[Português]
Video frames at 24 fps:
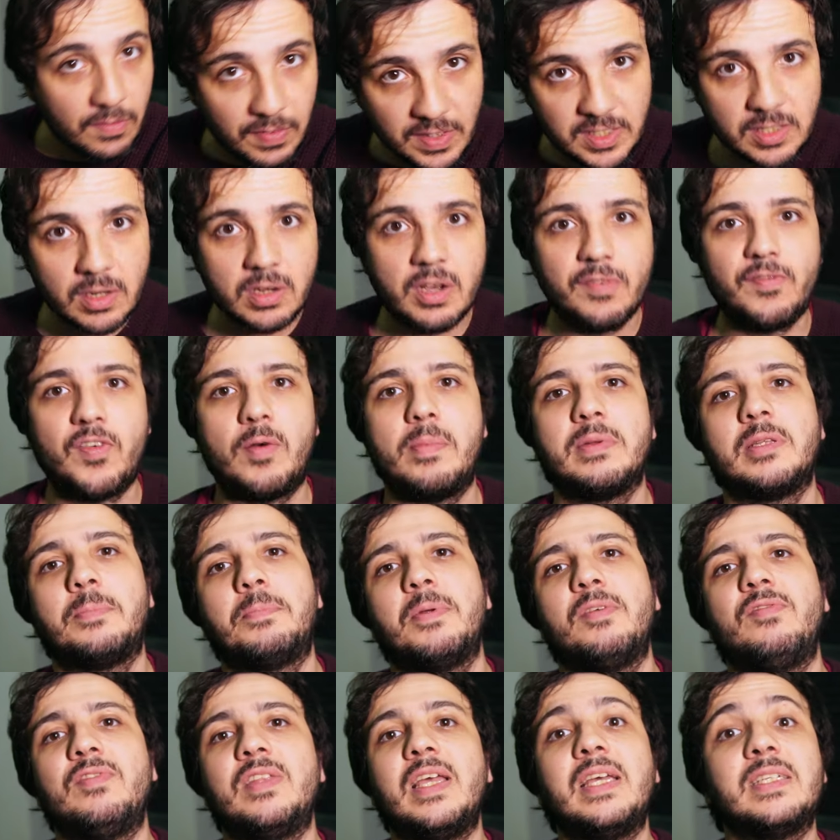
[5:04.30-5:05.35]
que fazer uma reforma da
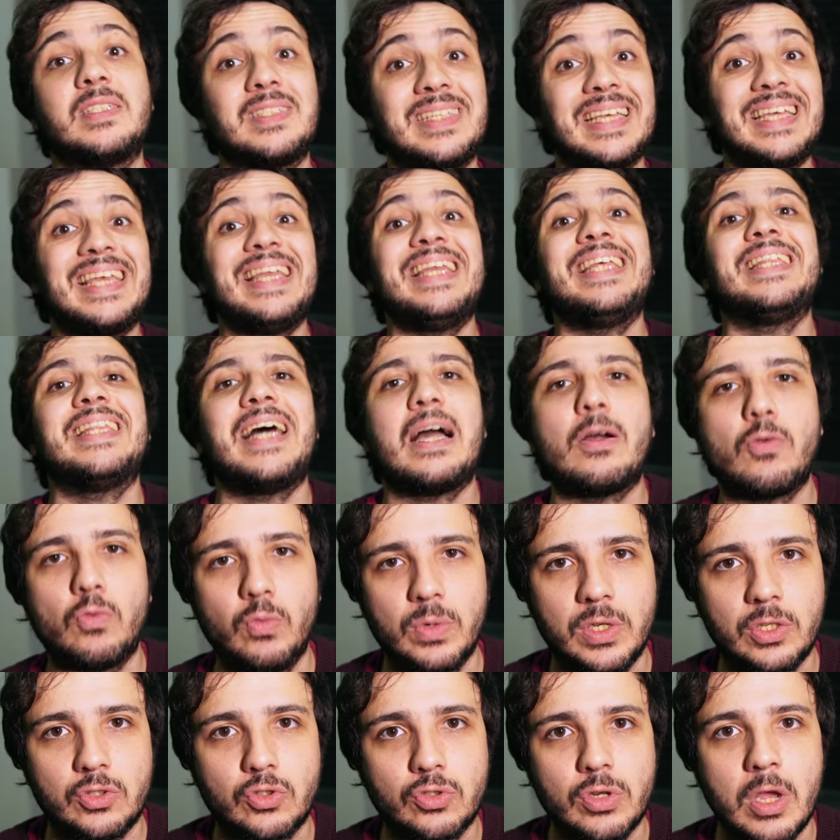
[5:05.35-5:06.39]
Previdência, tem que lidar
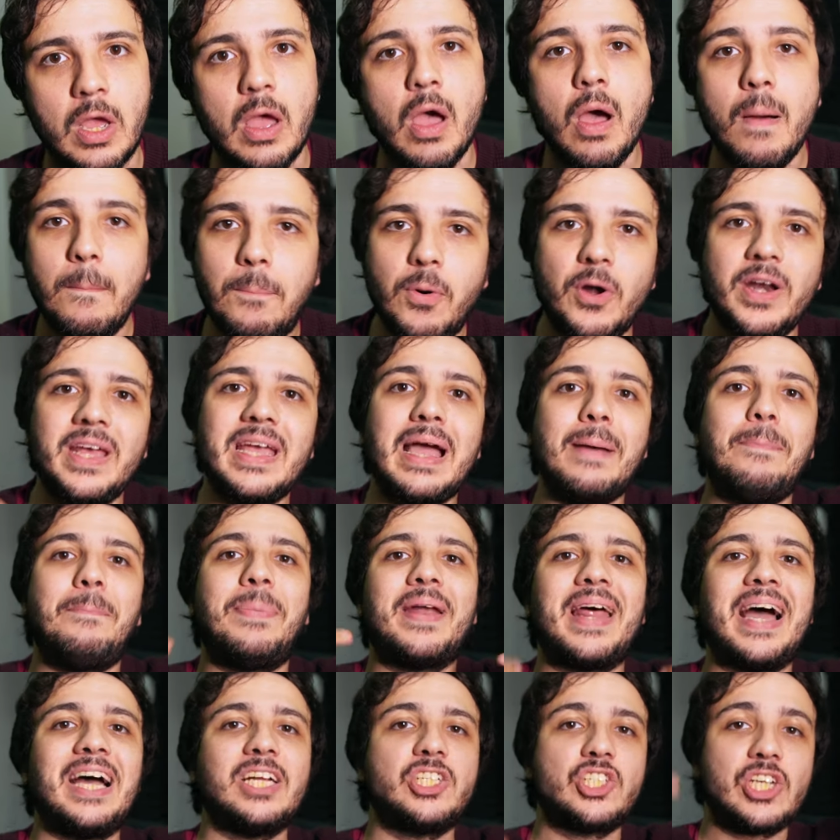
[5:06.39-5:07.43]
com isso. Porém, a
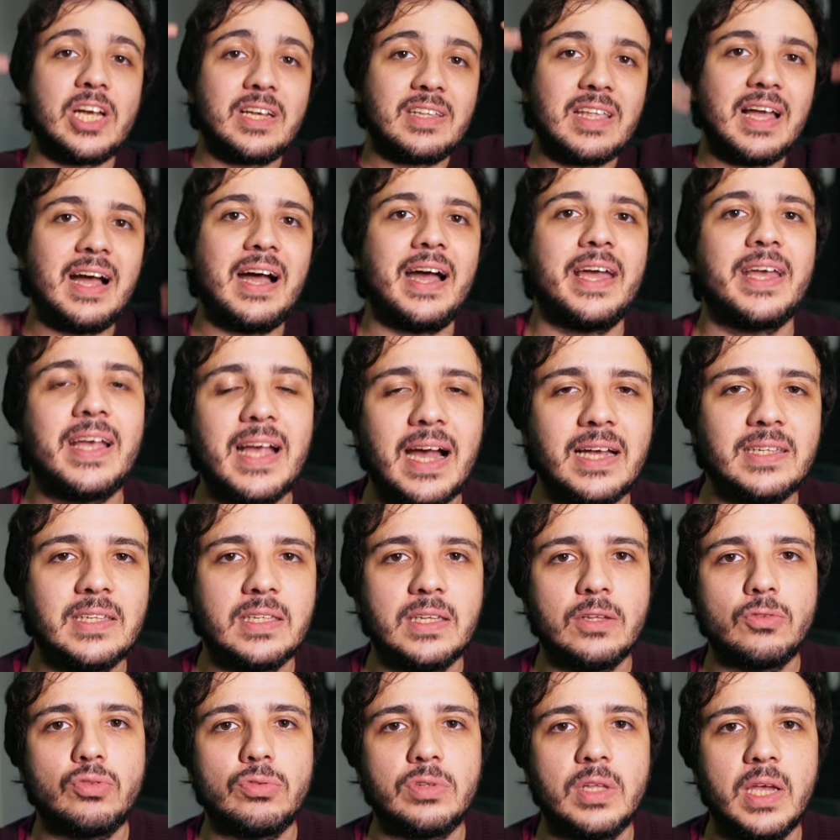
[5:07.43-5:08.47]
prática que está arraigada
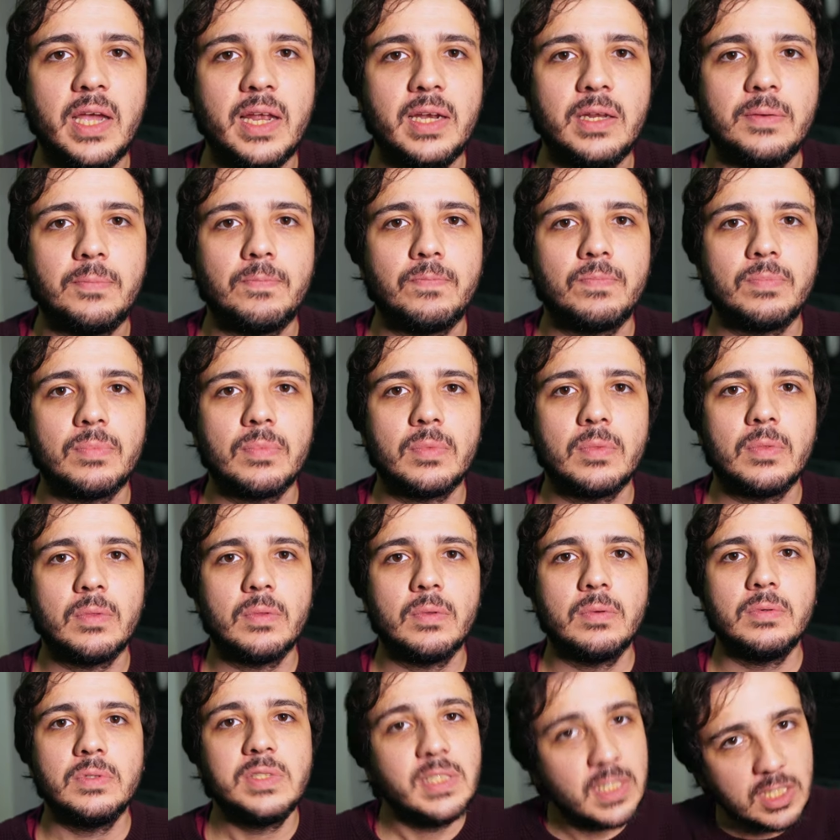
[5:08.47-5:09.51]
dentro dele
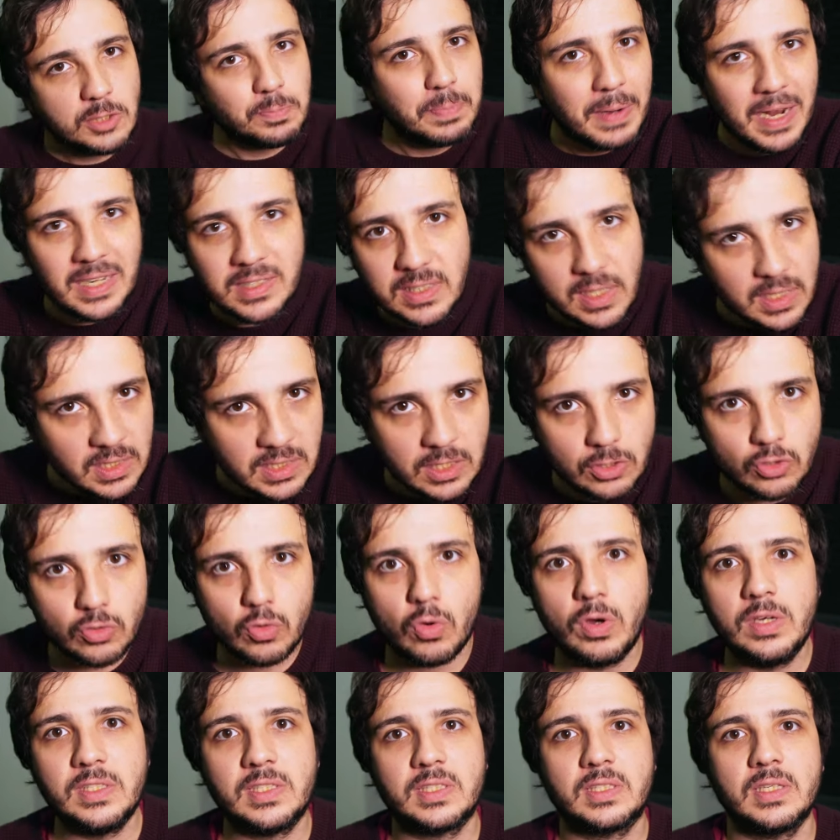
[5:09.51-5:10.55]
se expressa nessas
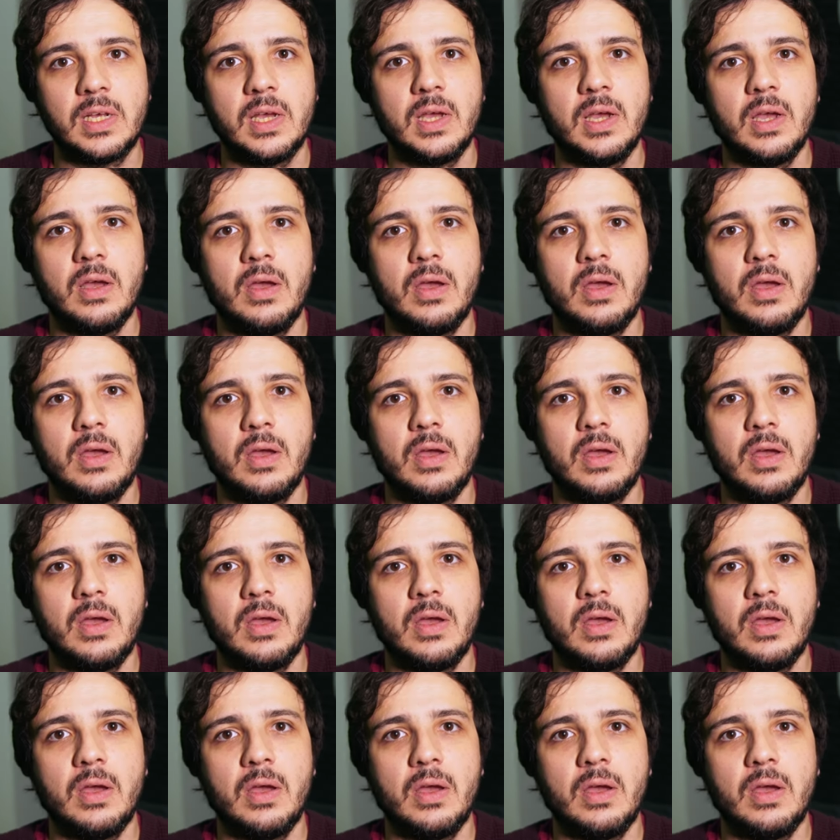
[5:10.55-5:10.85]
coisas.